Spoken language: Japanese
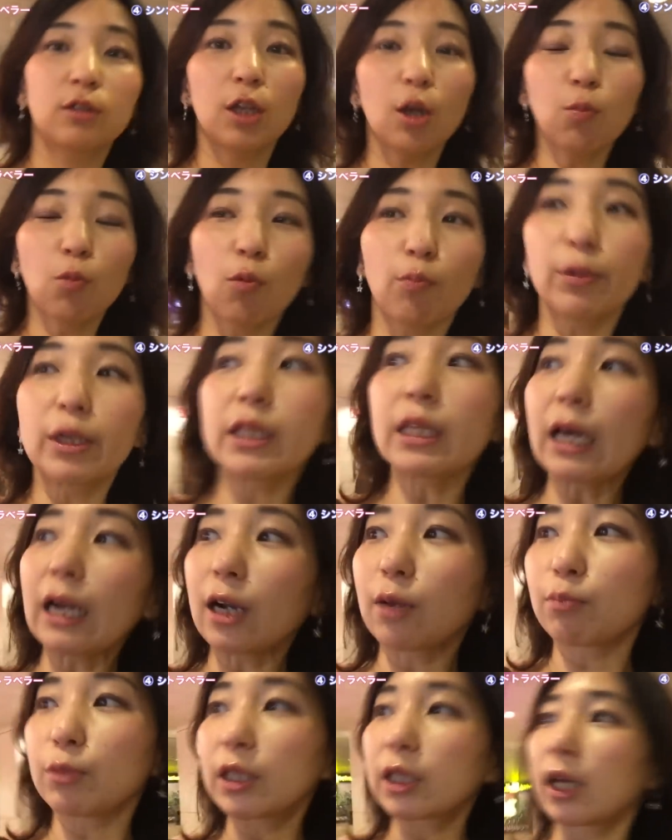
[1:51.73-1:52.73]
でも見た
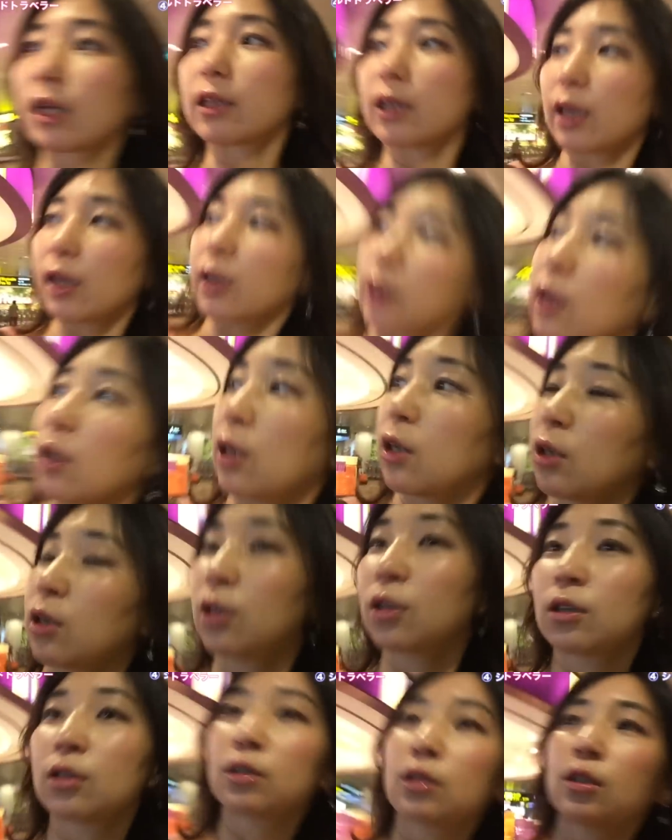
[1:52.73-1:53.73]
ら見たで
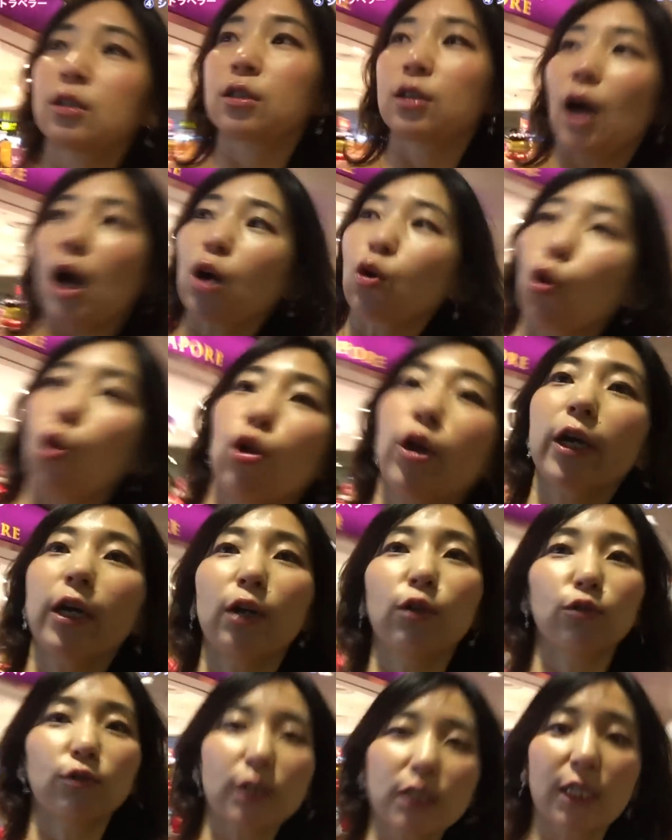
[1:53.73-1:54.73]
あこれ
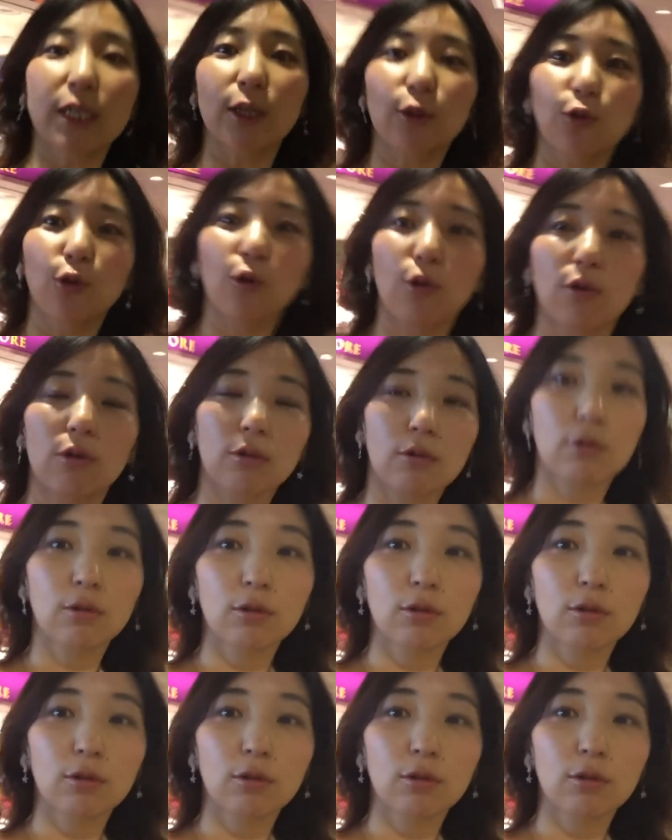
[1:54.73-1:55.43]
が噂の